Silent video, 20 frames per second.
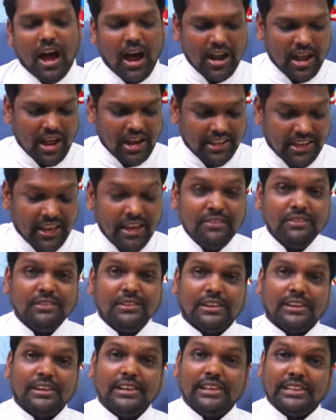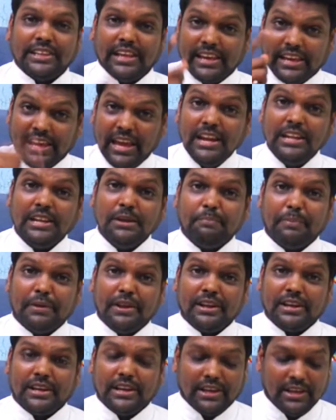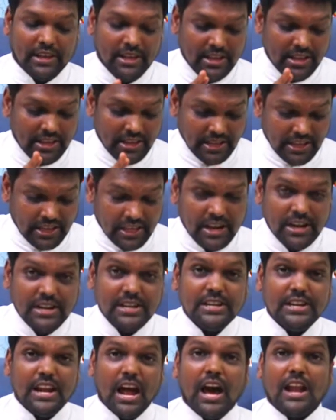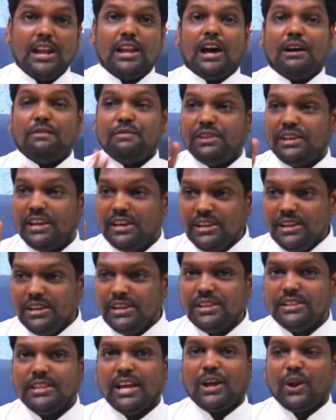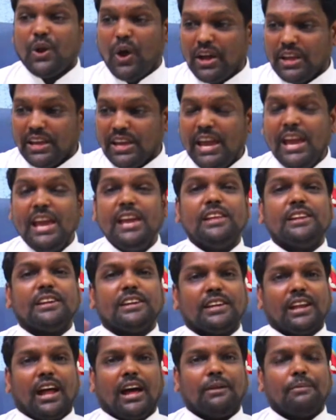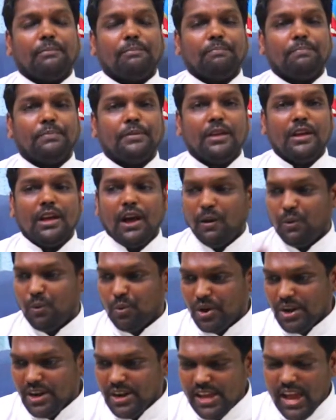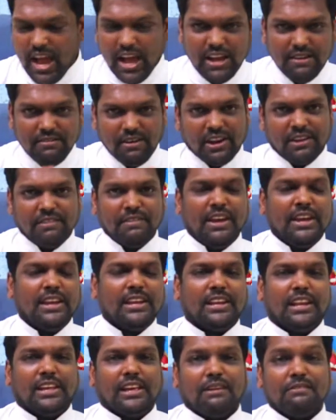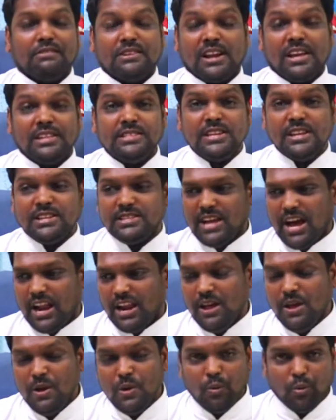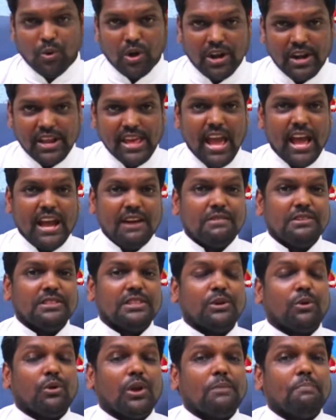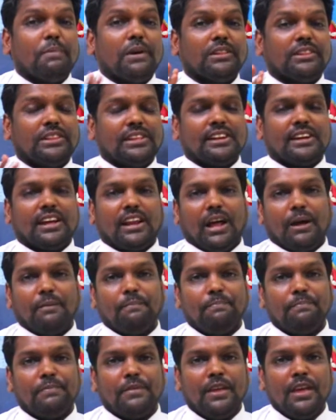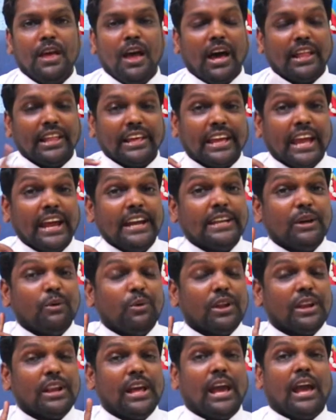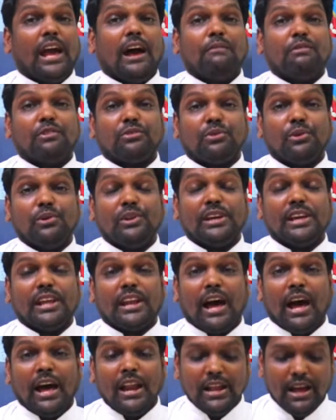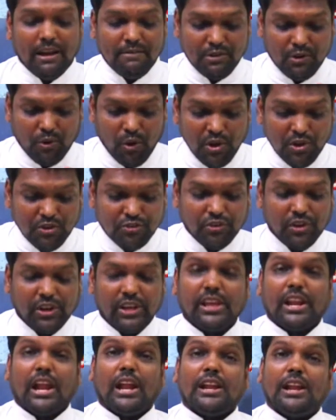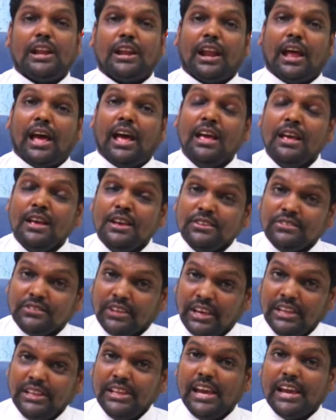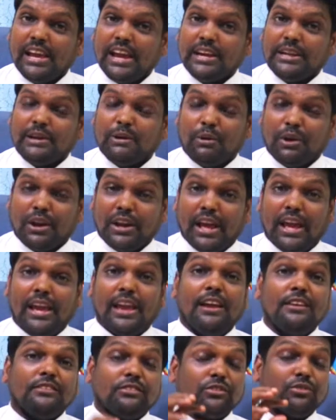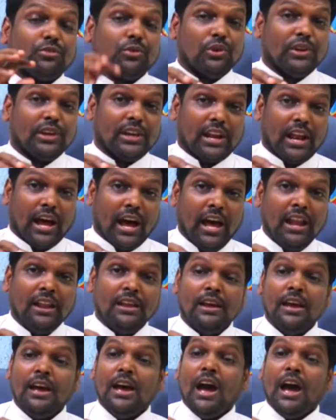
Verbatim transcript: ஆனால் இயேசு இதை கேட்ட பிறகு இரண்டு நாள் அவர் எங்கு இருந்தாரோ அங்கே இருக்கிறார் அவர் உடனடியாக வரவே இல்லை அவர் நினைத்திருந்தால் உடனடியாக வந்து குணப்படுத்தி இருக்கலாம் அதை கேட்ட உடனே அவர் சொல்லுகிறார் அவர் நோயுற்று இருக்கிறான் என்ற செய்தியை கேட்ட உடனே இயேசு சொல்லுகிறார்